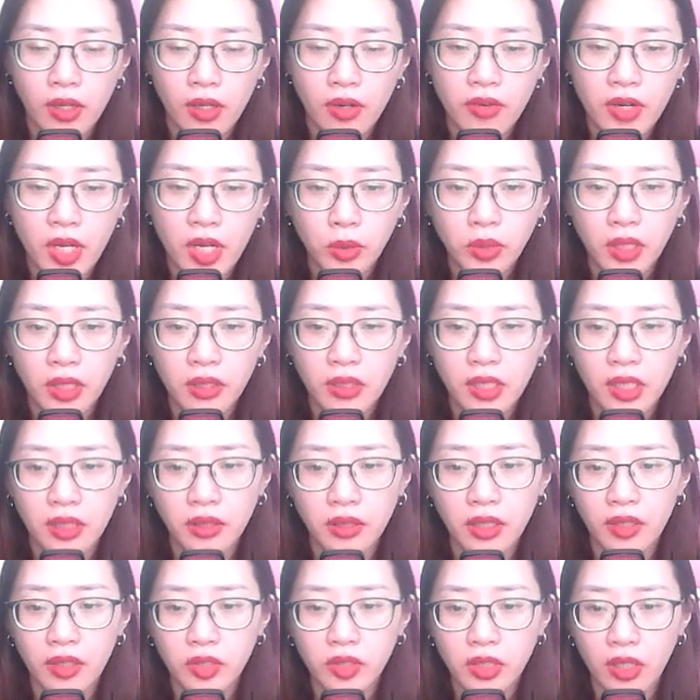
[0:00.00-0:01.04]
Nếu tình hình
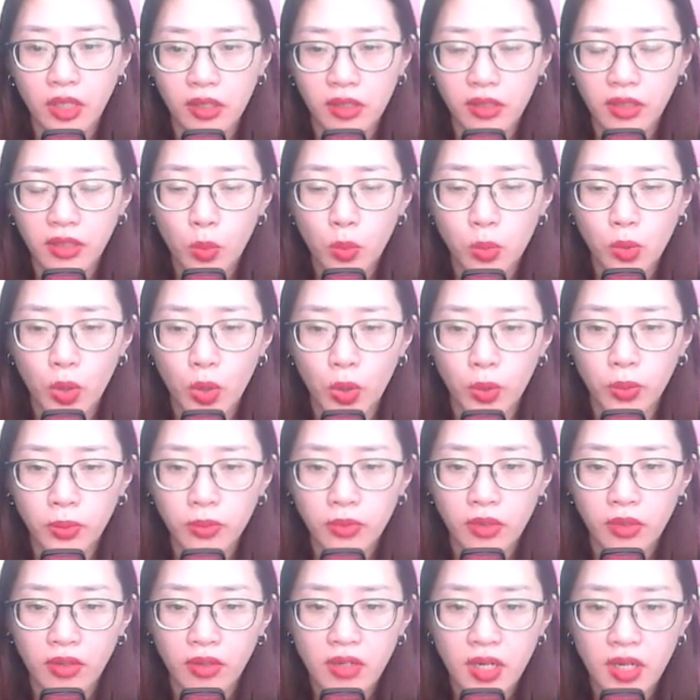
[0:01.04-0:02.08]
thật sự không ổn,
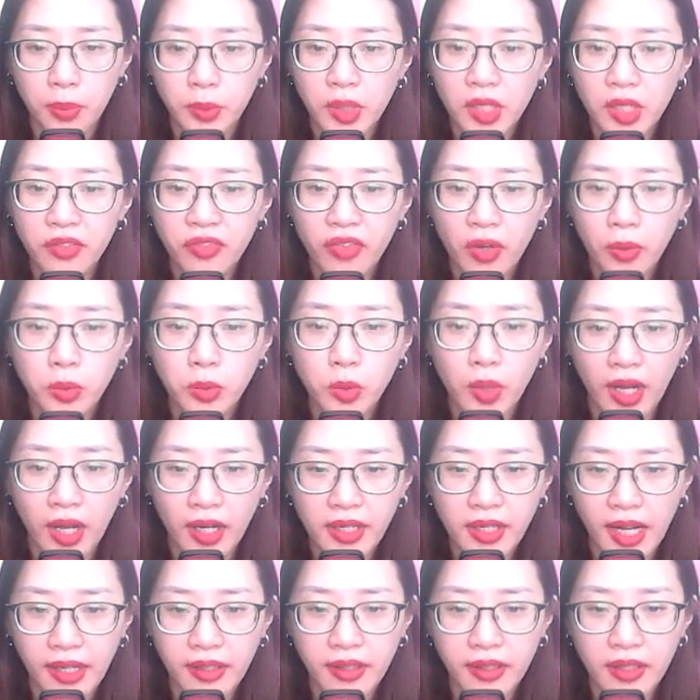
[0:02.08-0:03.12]
lập tức phong tỏa
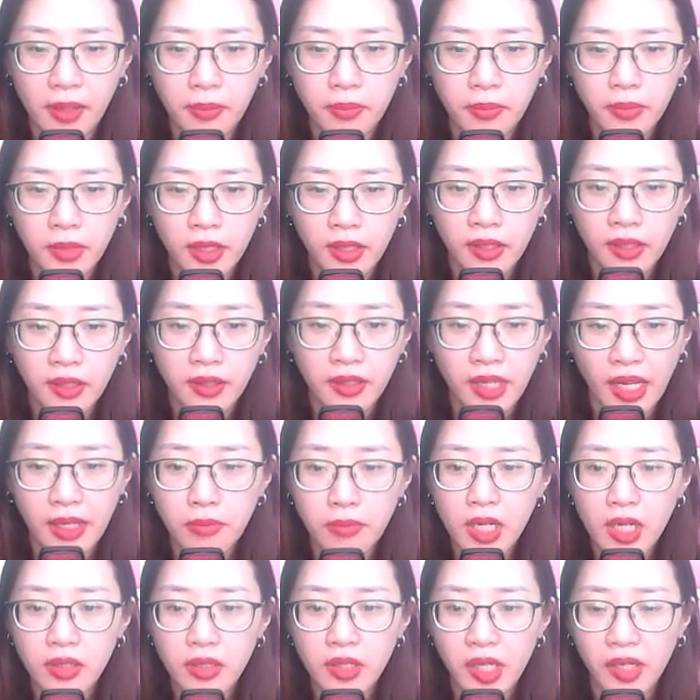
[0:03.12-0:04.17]
đại cấm, gãy
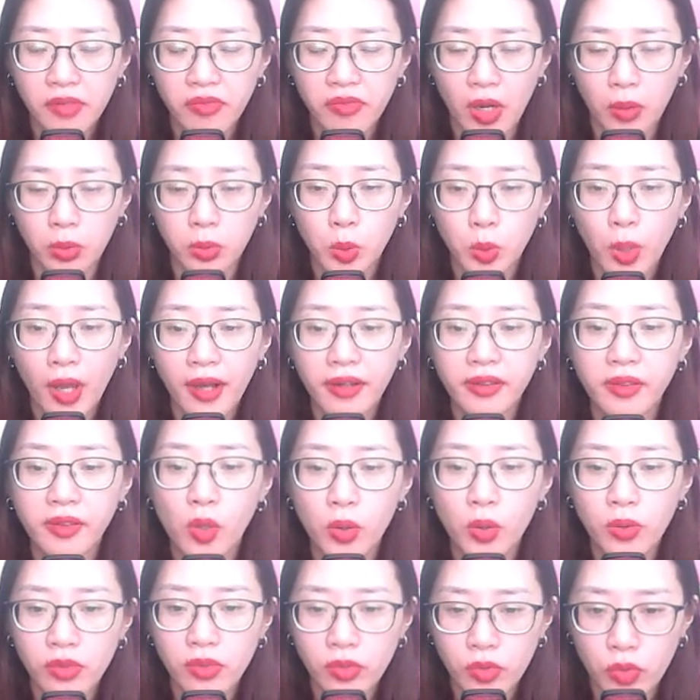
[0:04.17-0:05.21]
mất hy vọng thoát
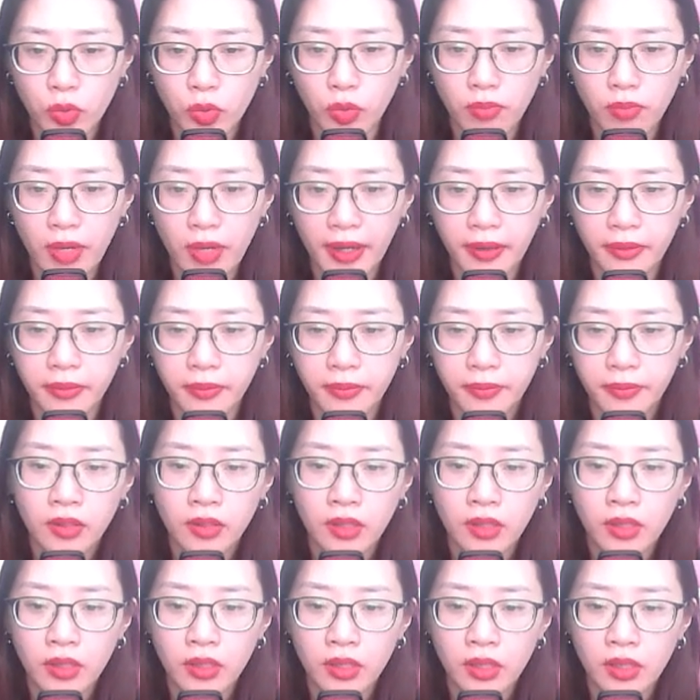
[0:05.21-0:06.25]
khốn của mặt.
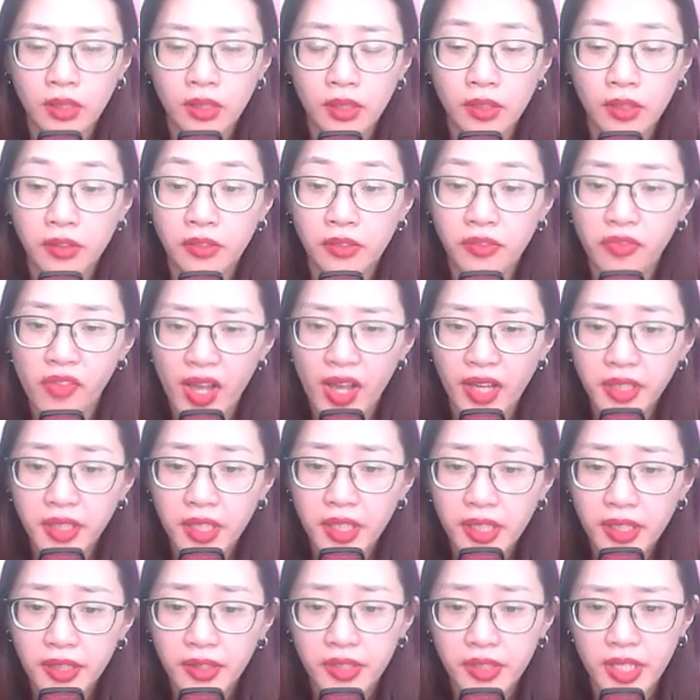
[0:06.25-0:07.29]
Vệ
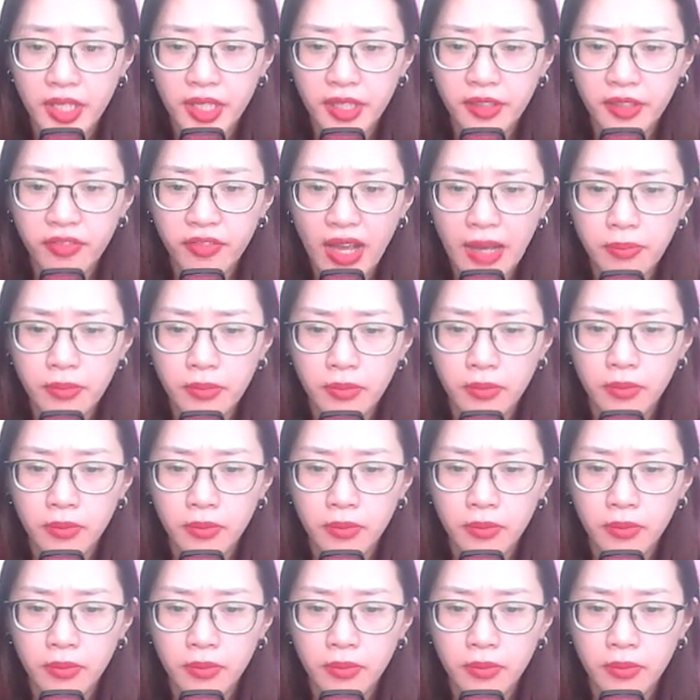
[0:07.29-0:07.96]
thiên chiến pháp.